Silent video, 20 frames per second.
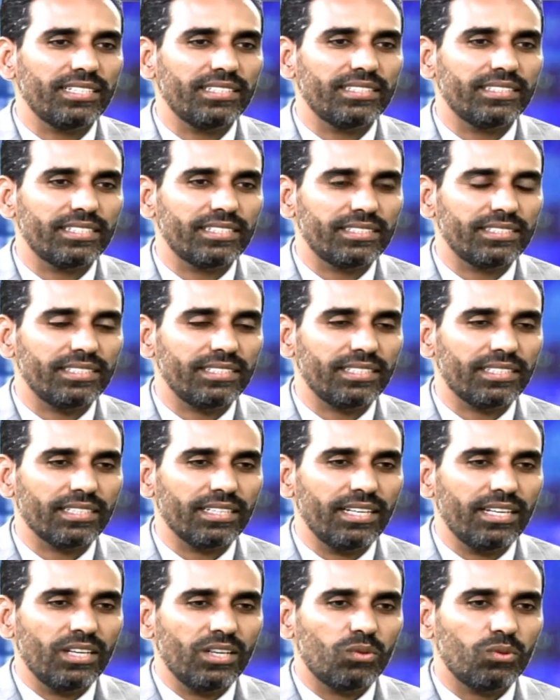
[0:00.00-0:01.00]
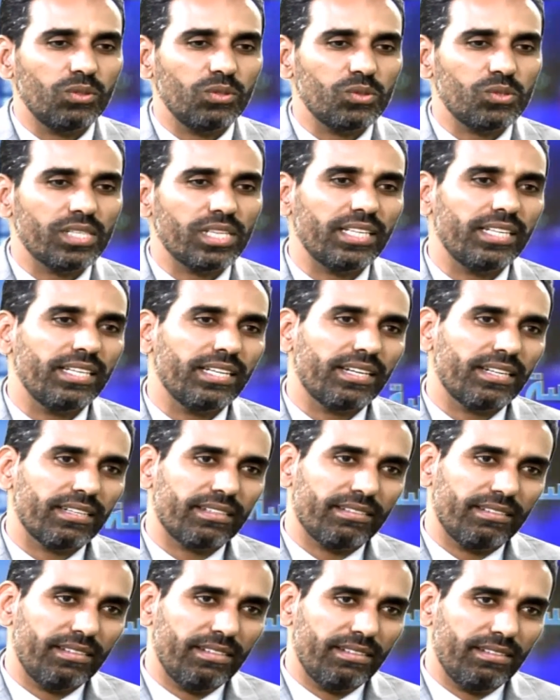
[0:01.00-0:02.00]
للتسيير هو يسير
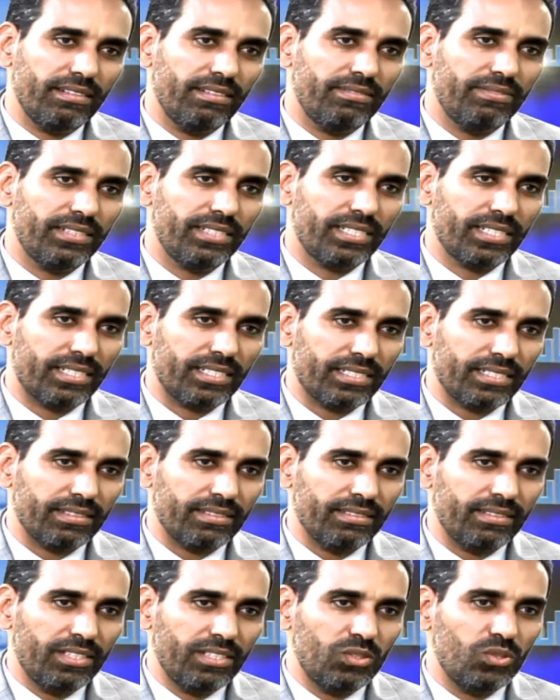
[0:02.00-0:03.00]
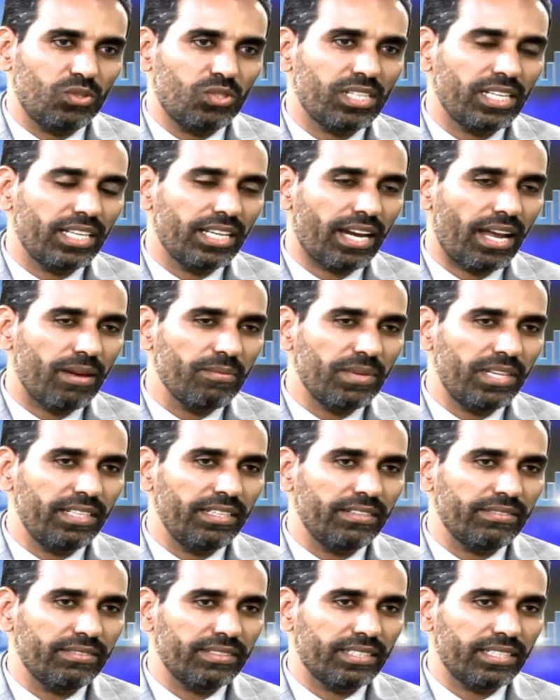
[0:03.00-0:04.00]
الفكر يسير
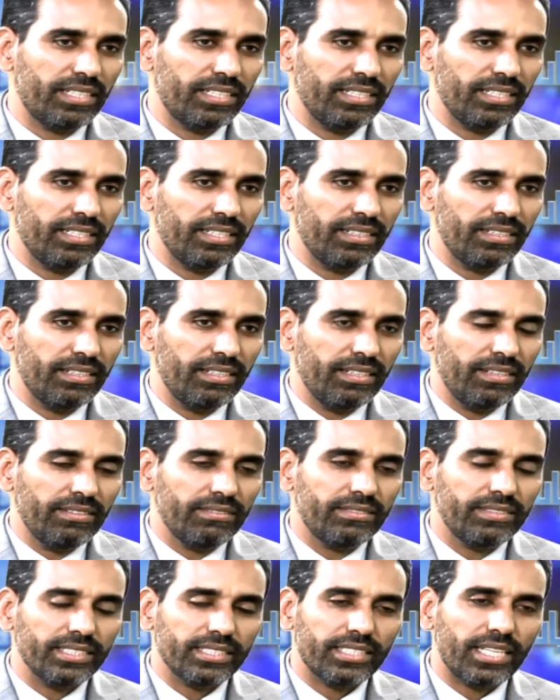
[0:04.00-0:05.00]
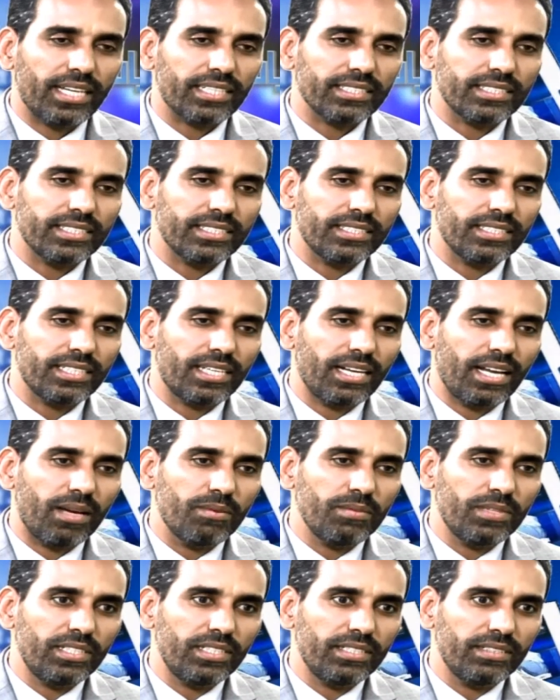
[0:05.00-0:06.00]
عملية فكرية في إطار تسيير
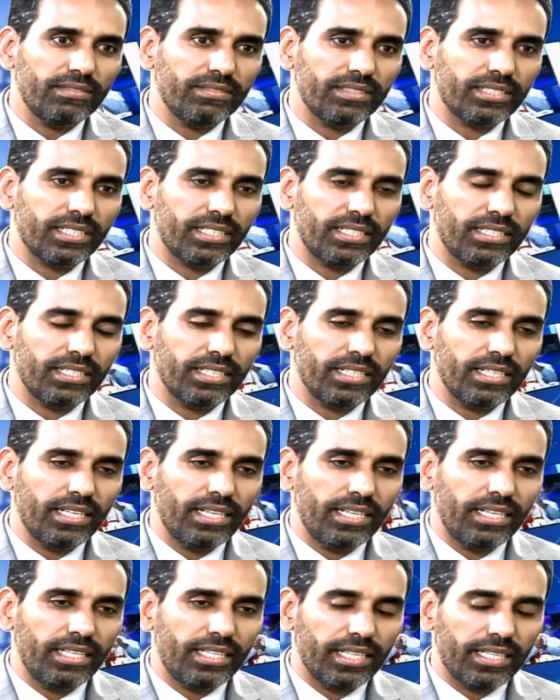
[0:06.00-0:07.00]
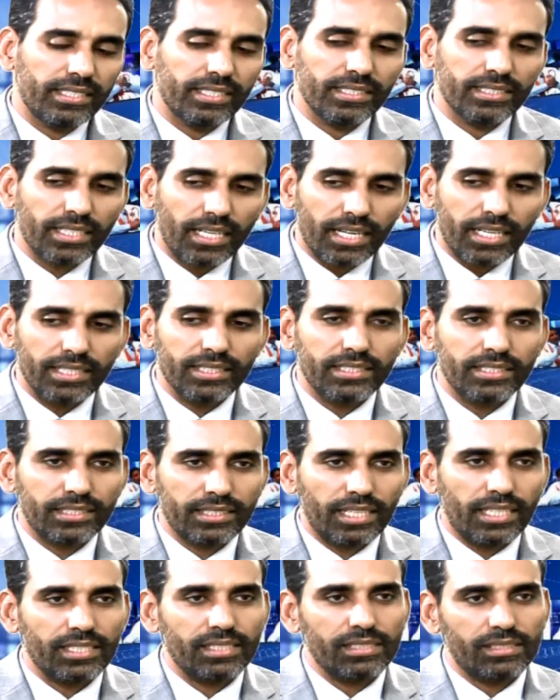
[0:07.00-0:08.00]
العملية الفكرية إذا تجرد
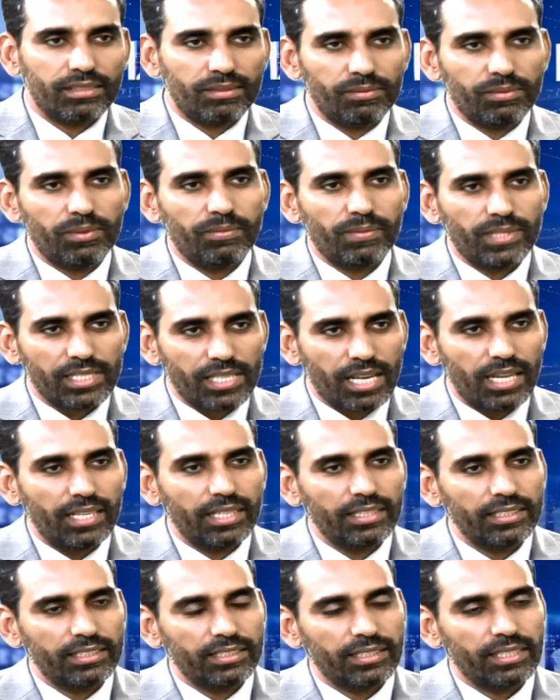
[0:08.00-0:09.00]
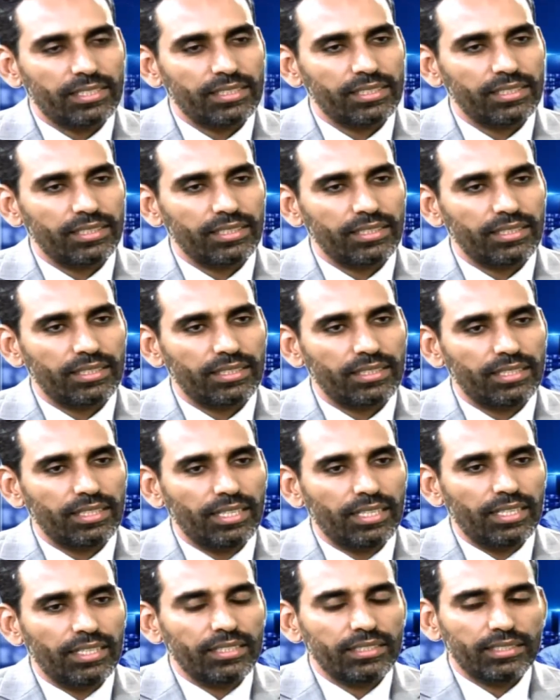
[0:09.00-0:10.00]
الشخص من مصالحه الشخصية
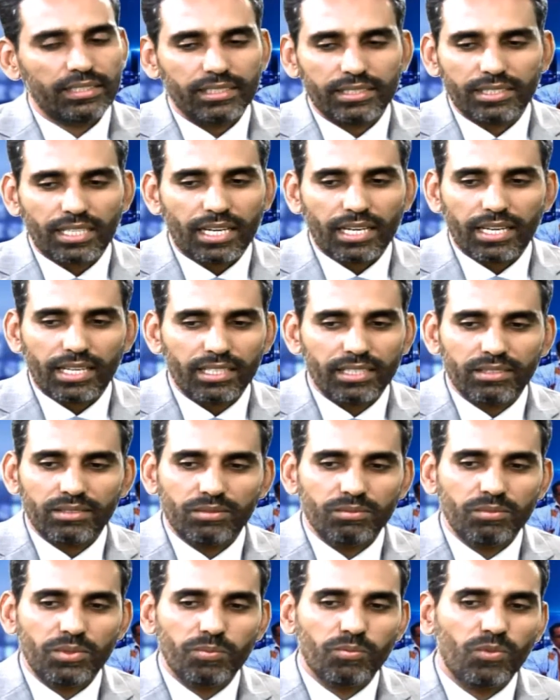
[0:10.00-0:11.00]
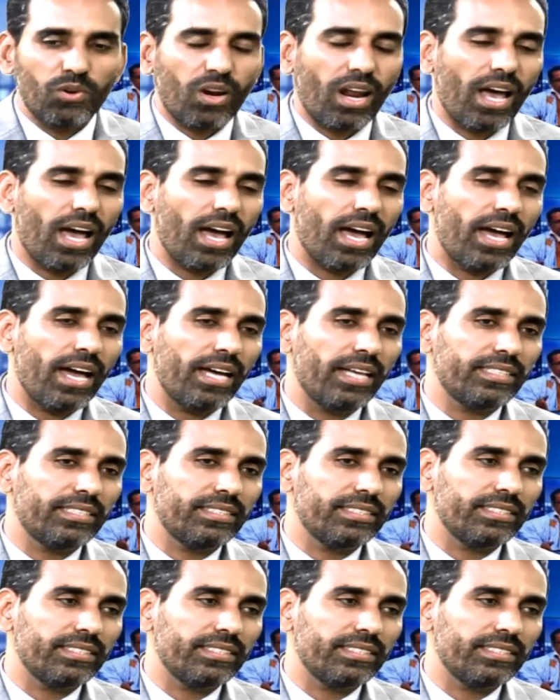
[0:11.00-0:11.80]
تجرد من مراعاة